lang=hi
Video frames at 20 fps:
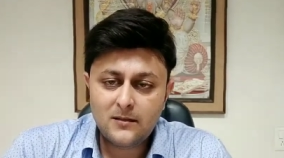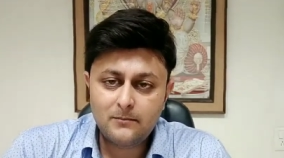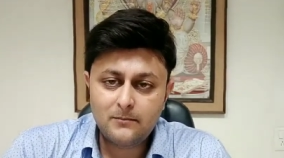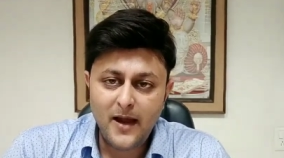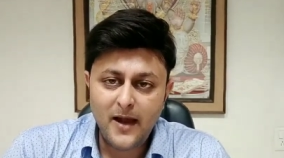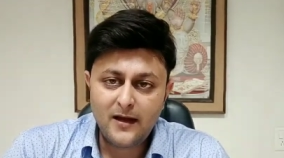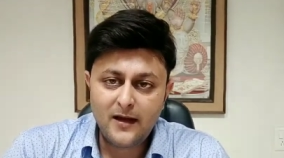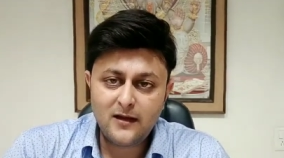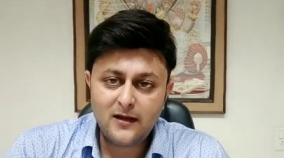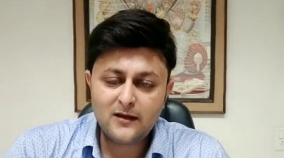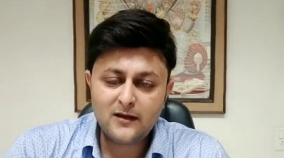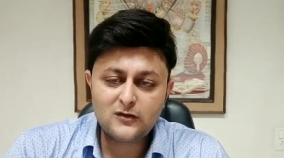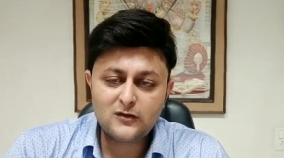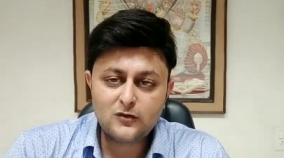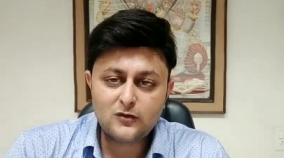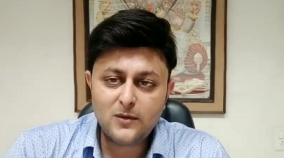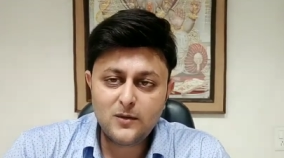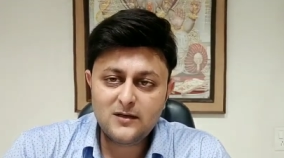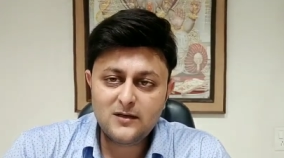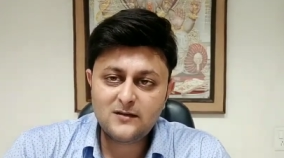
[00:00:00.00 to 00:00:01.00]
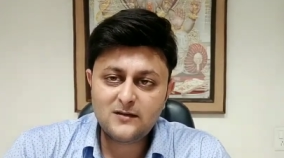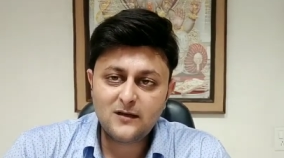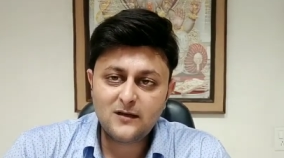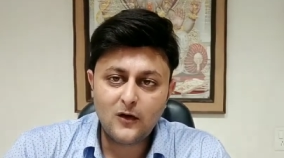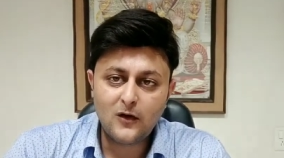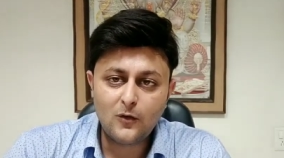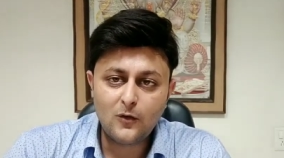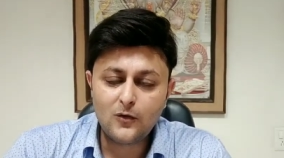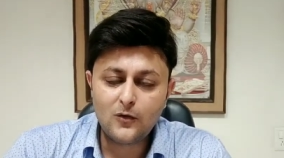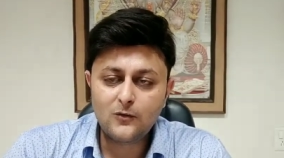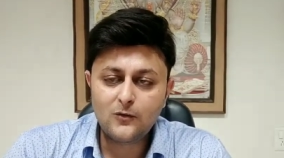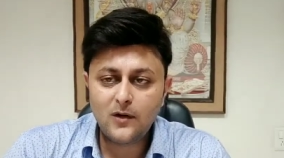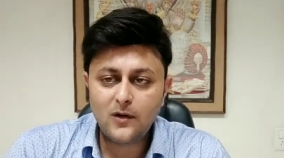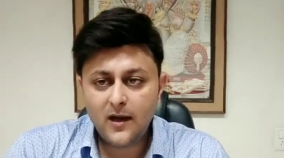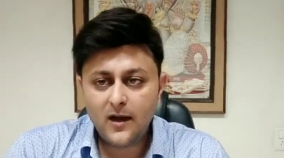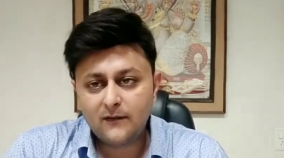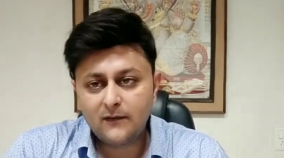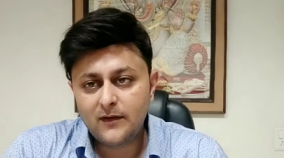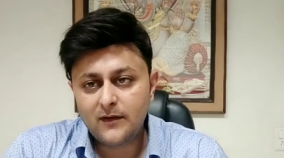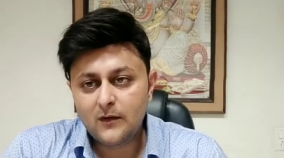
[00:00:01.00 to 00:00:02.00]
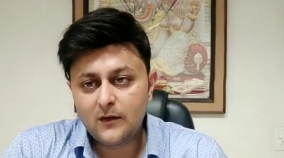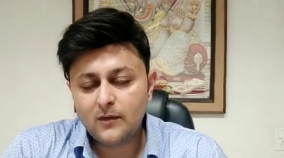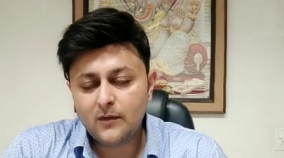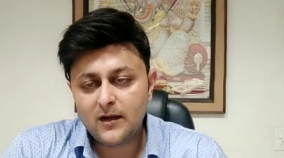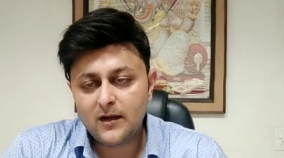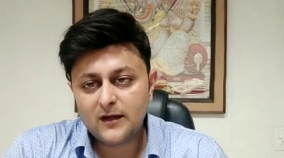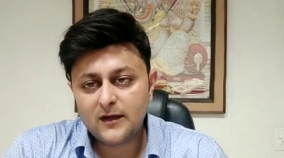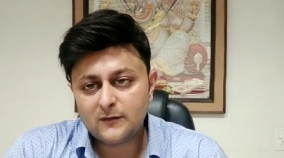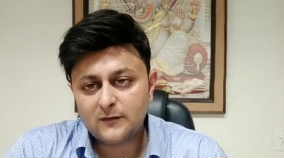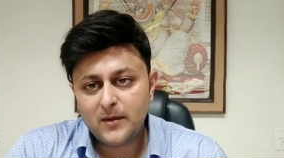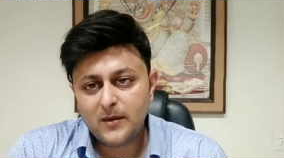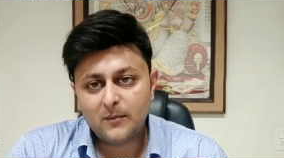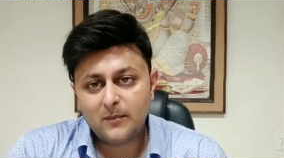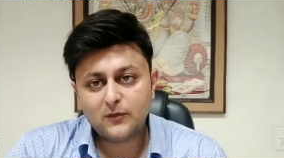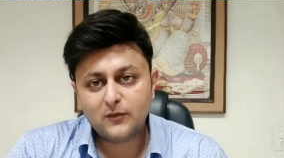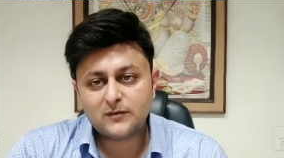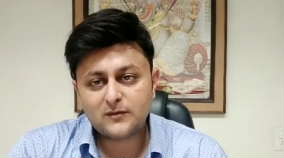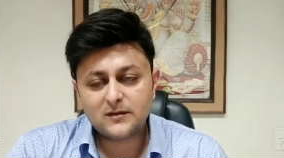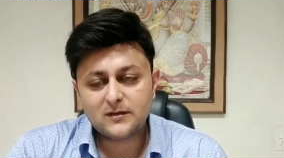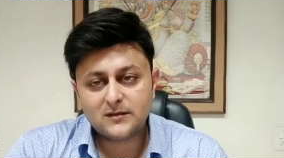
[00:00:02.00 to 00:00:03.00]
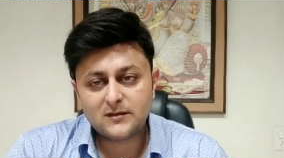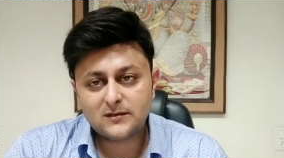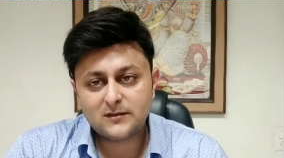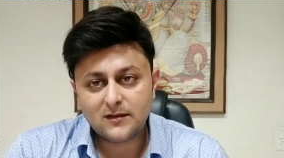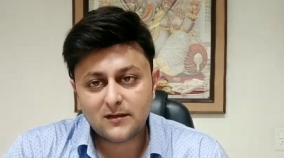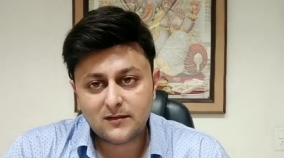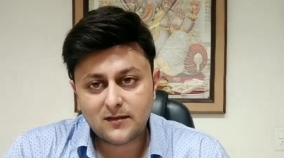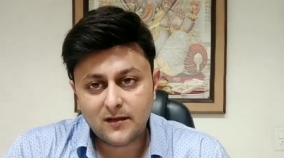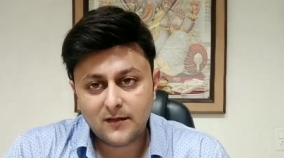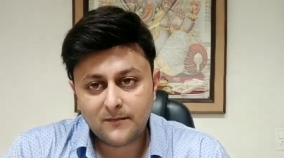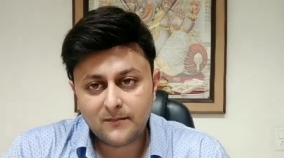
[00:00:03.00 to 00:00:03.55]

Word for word: बैंकिंग इंस्ट्रूमेंट जैसे लोन हुआ एफ हुआ इस पर आपको सजेस्ट करते